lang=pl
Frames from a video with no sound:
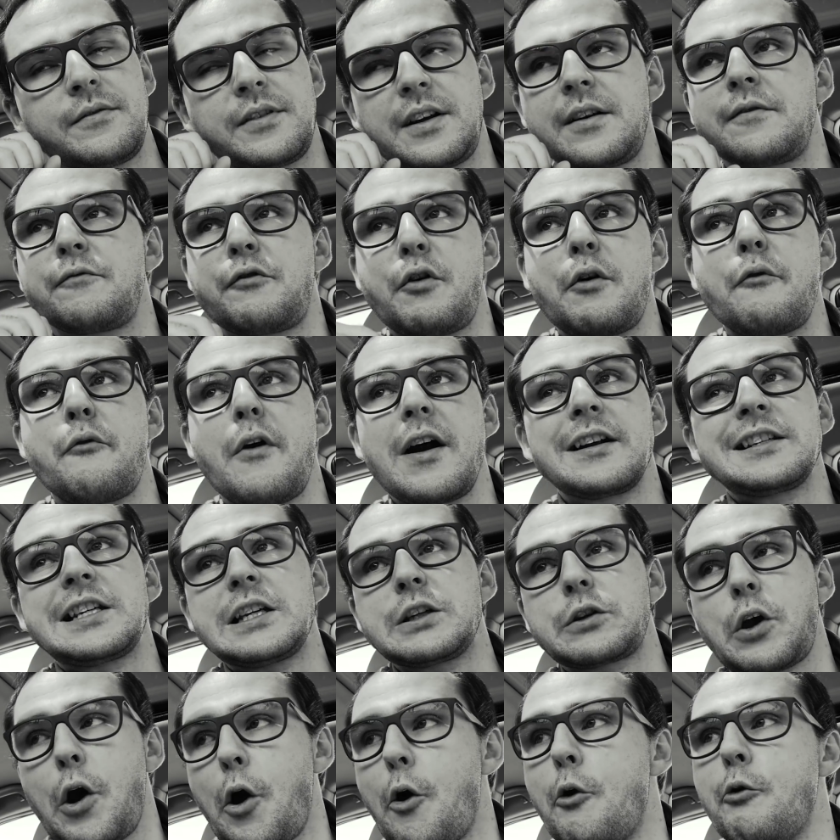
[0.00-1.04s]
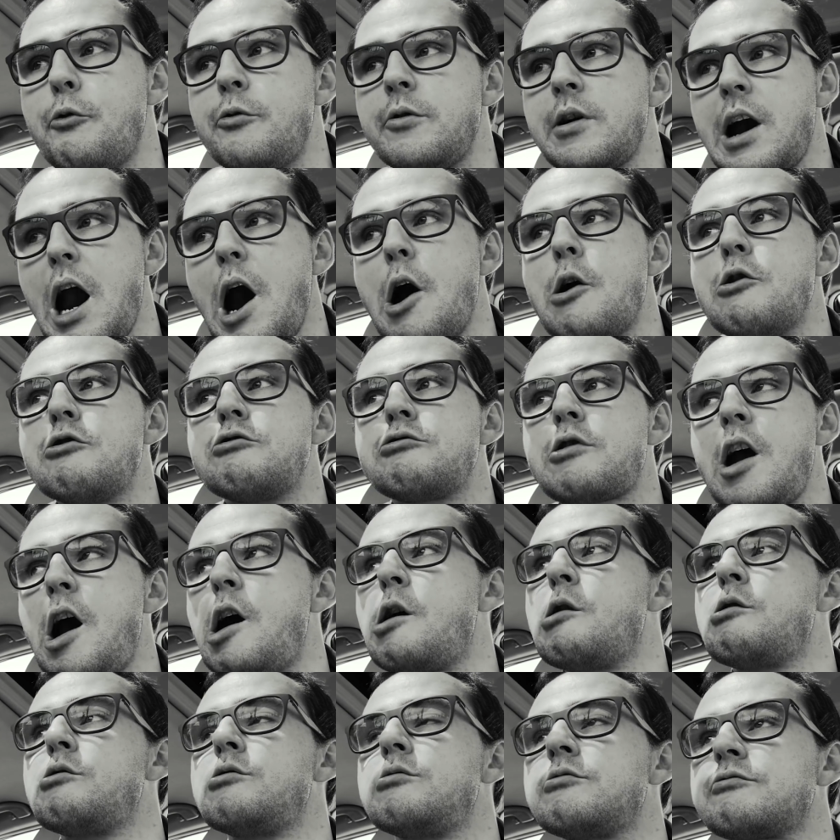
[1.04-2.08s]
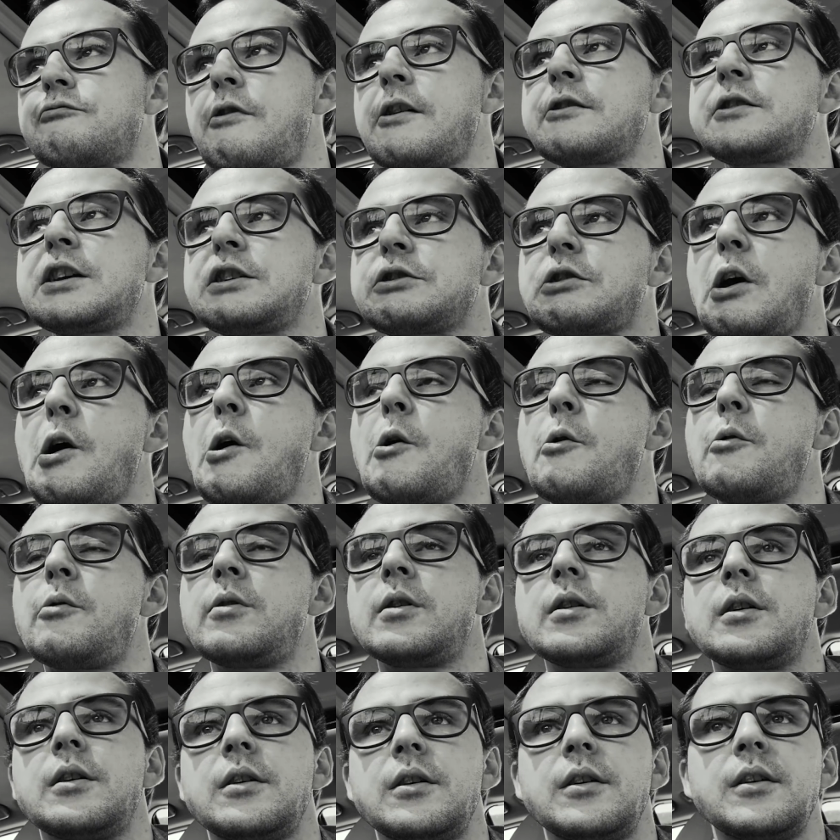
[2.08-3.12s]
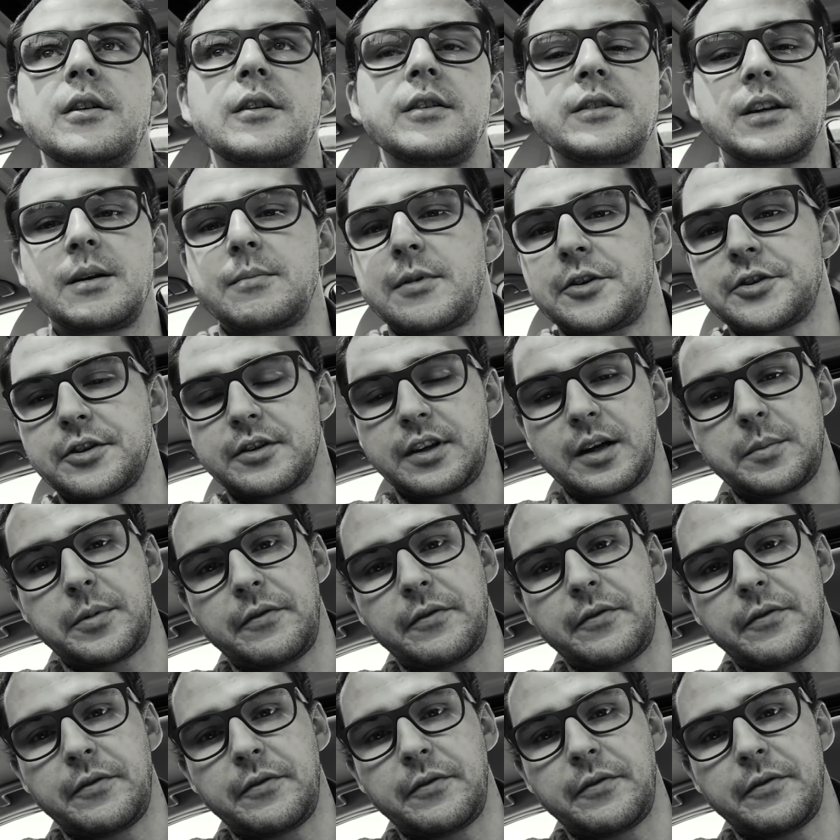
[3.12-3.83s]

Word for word: Fra Francisco, co, co, Francisco, wiem dlaczego tak